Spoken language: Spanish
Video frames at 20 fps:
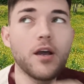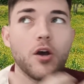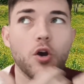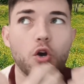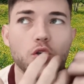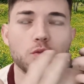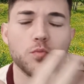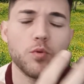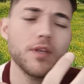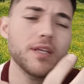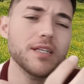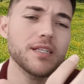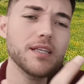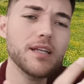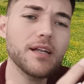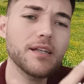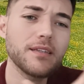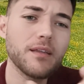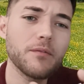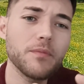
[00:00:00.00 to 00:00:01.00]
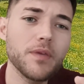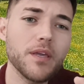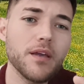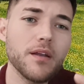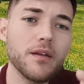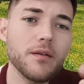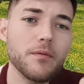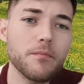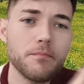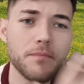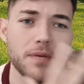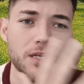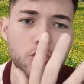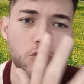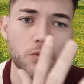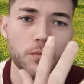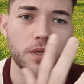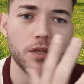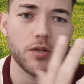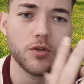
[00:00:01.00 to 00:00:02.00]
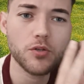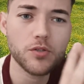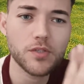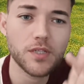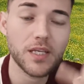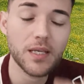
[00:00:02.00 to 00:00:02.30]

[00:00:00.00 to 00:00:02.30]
Os voy a enseñar también más o menos